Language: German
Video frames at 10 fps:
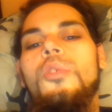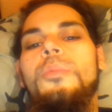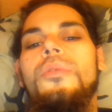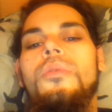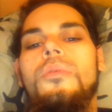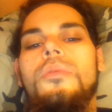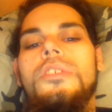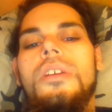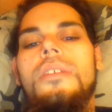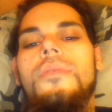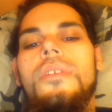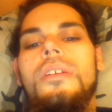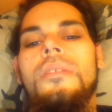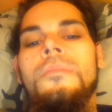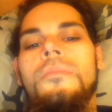dass, dass man nicht so
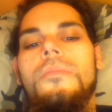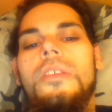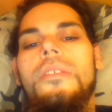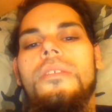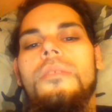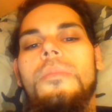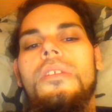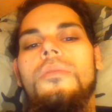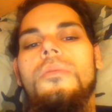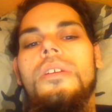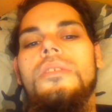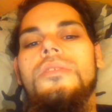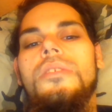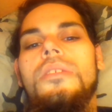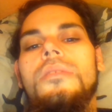krass schnell umspringt,
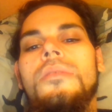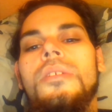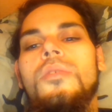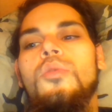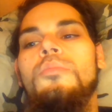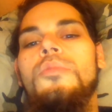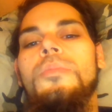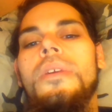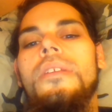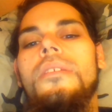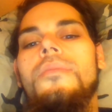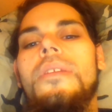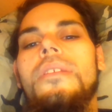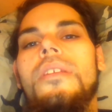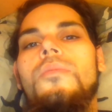weil das kann wirklich sein, dass man, wenn man so krass schnell
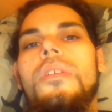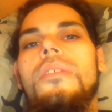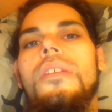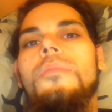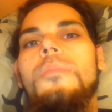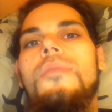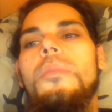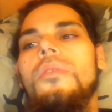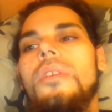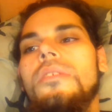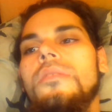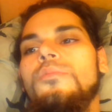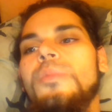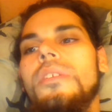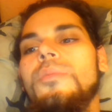umspringt, dass man halt immer wieder zurückfällt
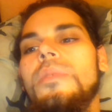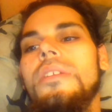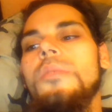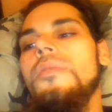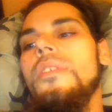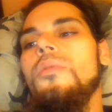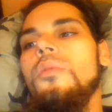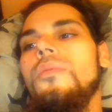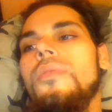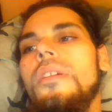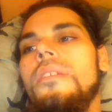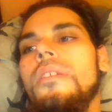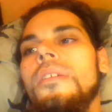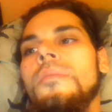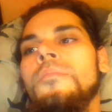und auch zu weit
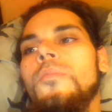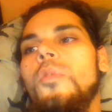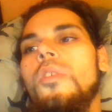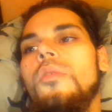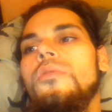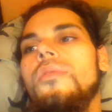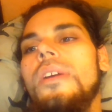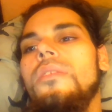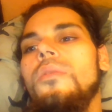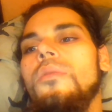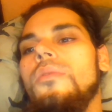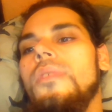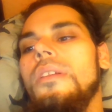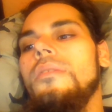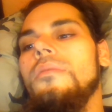zurückfällt und dass das im Endeffekt dann
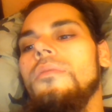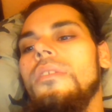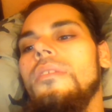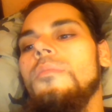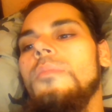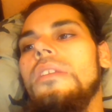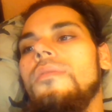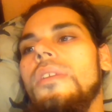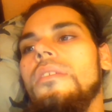sogar noch weniger gebracht hat.